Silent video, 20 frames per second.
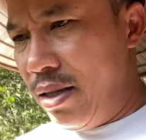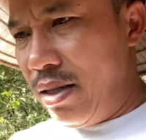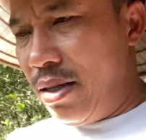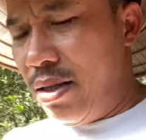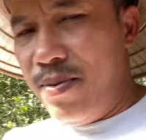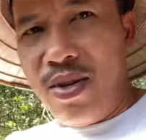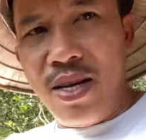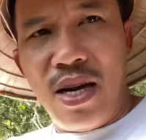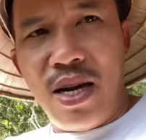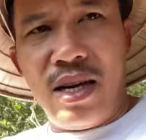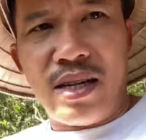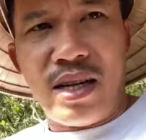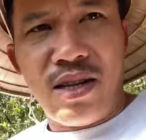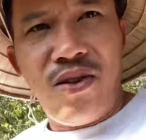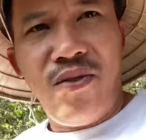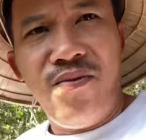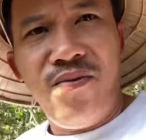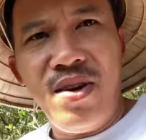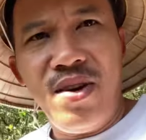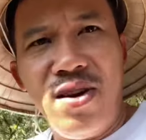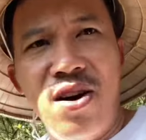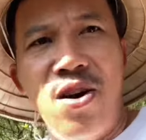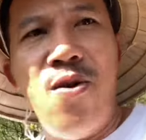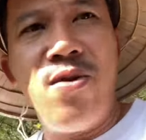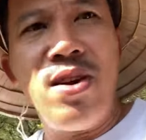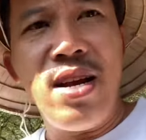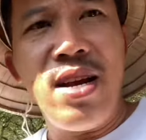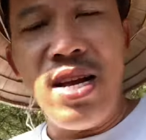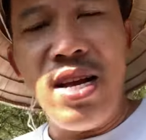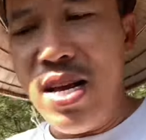Thôi bây giờ kết thúc video
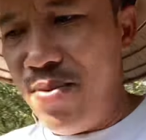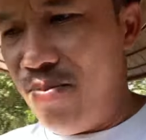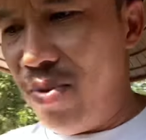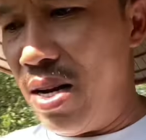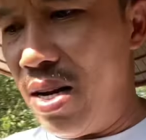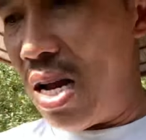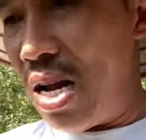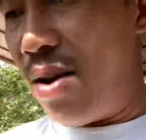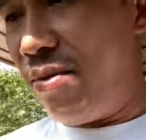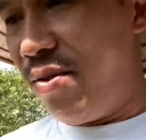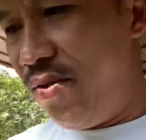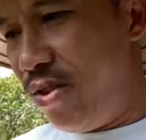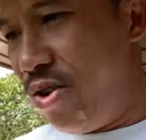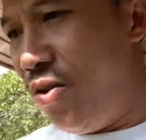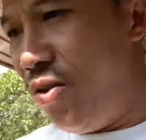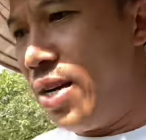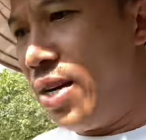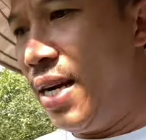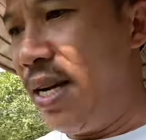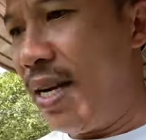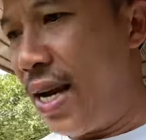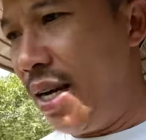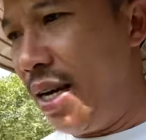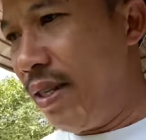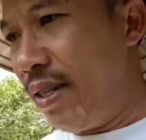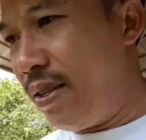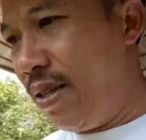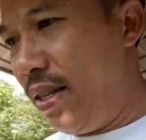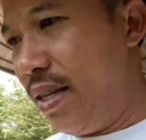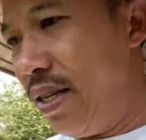ở đây đi mình làm cái video ngắn ngắn
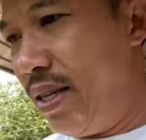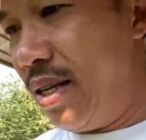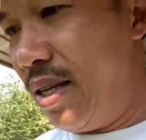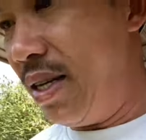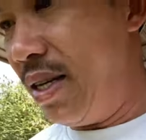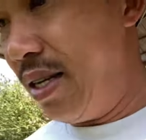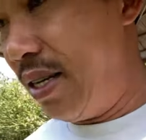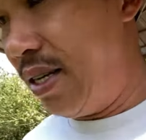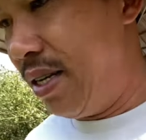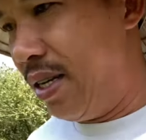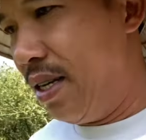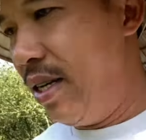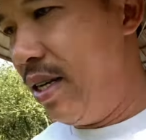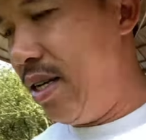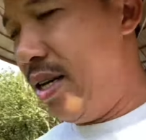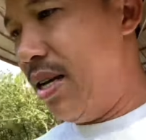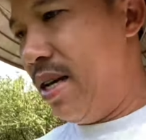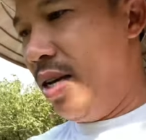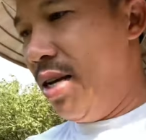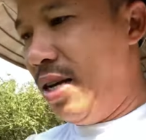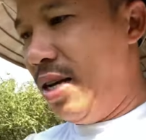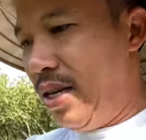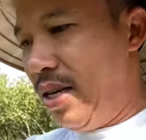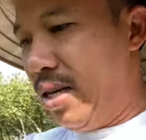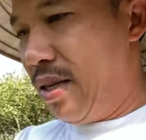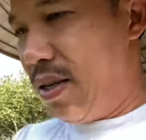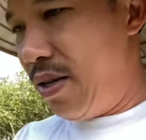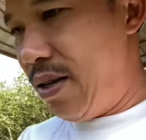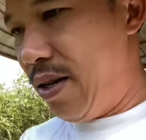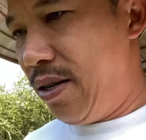thôi
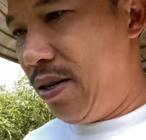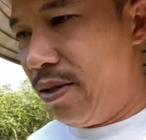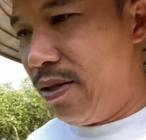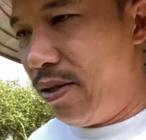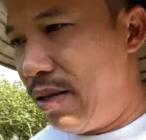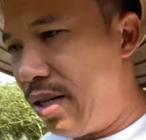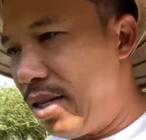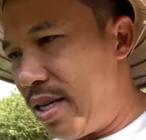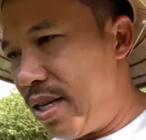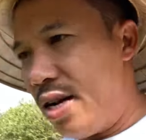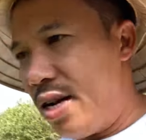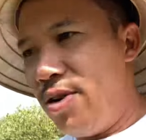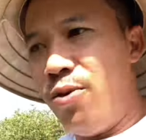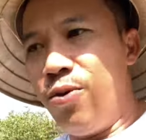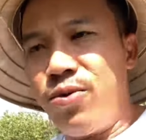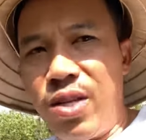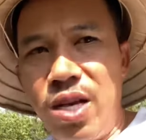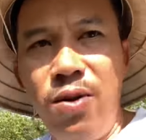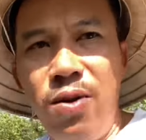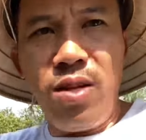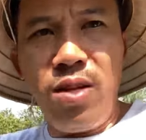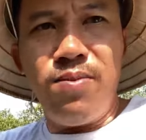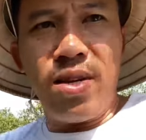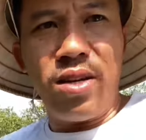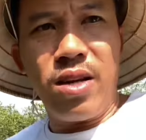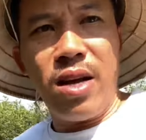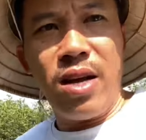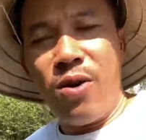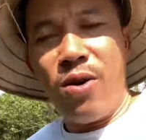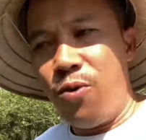còn nếu trưa nay về ăn hủ tiếu thì
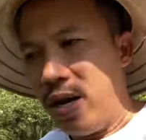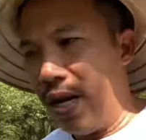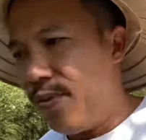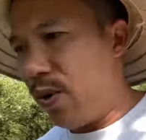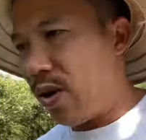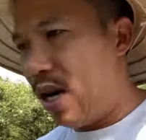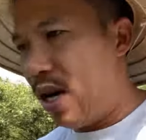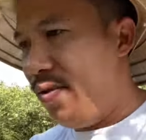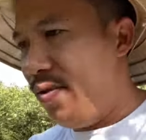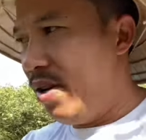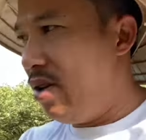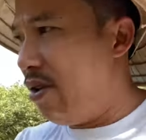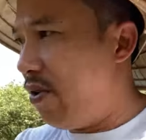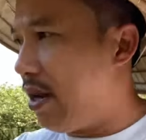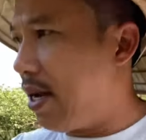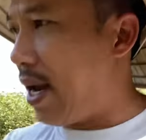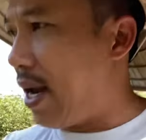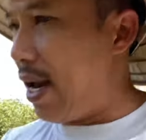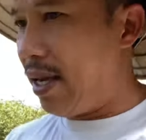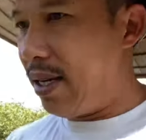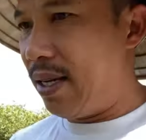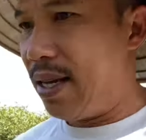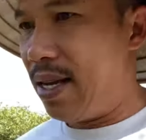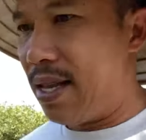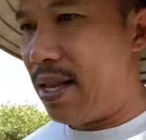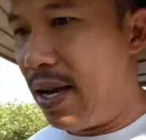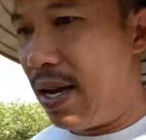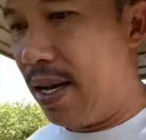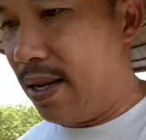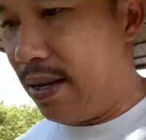mình à, quay một cái video khác nha cả nhà